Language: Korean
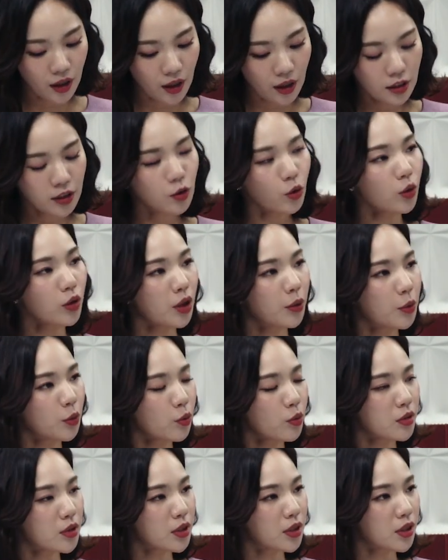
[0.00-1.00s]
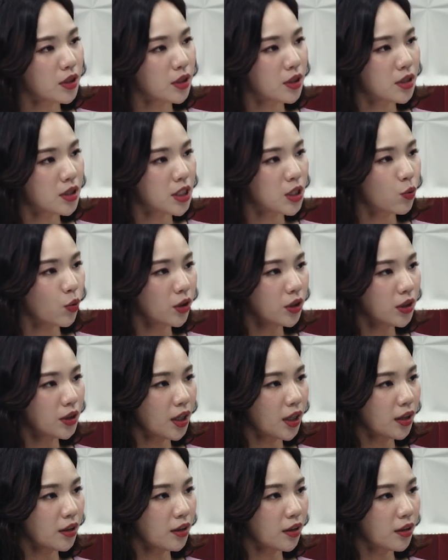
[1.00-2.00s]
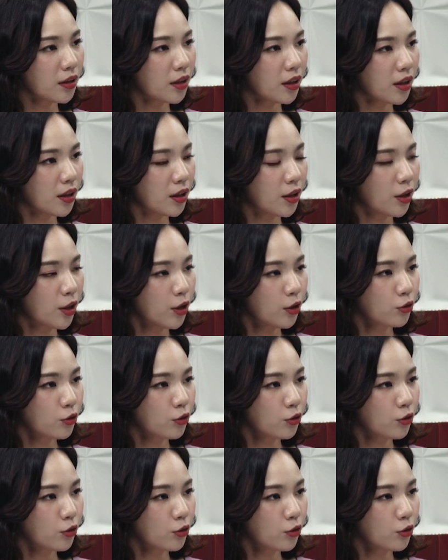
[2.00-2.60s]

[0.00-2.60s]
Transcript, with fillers: 그렇다면 혹시 지원이나 혜택이